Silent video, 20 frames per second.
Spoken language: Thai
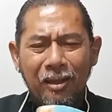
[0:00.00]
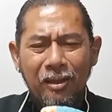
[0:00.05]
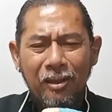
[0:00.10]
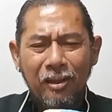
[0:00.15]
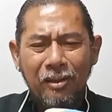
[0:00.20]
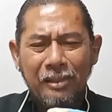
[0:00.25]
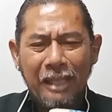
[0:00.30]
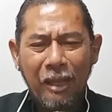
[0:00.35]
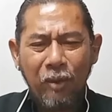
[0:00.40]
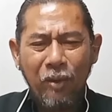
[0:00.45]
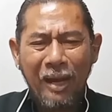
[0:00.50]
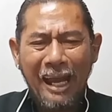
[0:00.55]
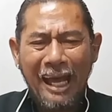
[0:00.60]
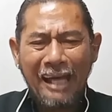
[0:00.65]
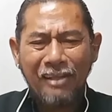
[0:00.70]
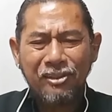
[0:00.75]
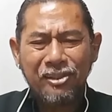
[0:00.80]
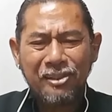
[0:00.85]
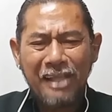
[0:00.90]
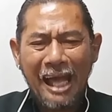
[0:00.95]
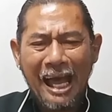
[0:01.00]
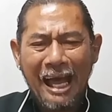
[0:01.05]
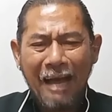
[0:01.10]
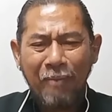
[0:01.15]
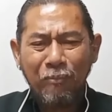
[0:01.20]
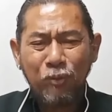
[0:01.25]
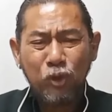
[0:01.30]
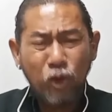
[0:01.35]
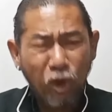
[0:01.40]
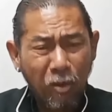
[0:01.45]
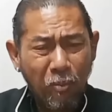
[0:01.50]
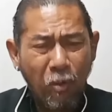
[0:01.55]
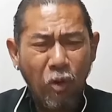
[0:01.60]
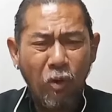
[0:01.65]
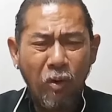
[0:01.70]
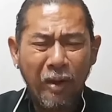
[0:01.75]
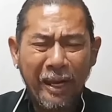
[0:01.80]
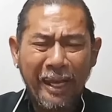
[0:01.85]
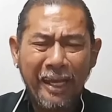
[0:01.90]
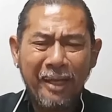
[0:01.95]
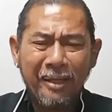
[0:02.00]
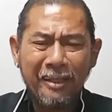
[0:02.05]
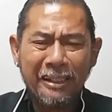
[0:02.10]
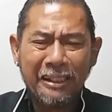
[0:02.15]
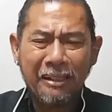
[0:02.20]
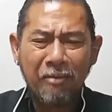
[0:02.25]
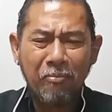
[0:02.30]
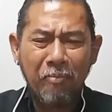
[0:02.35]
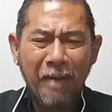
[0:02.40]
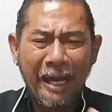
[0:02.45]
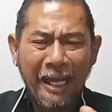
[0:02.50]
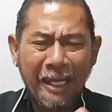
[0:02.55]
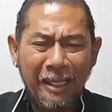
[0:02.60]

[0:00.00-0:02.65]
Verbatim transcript: ใช้เวลาสามชั่วโมงนะ หนึ่งใบ